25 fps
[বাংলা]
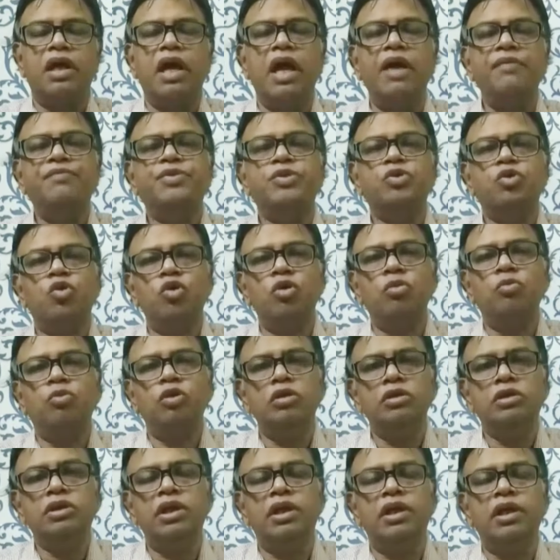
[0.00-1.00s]
এফ স্কোর
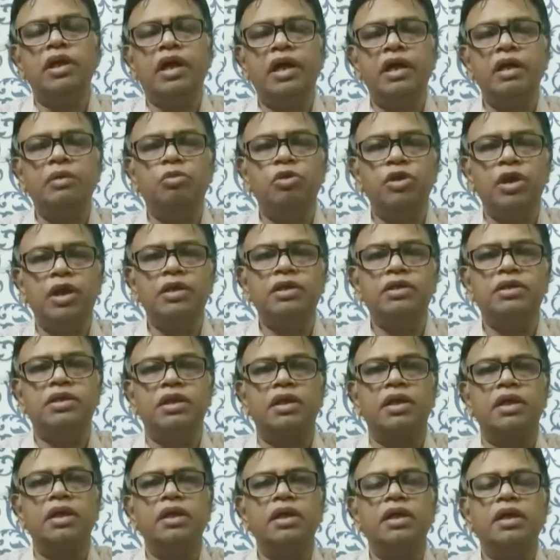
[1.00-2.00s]
বলতে এখানে বোঝাচ্ছে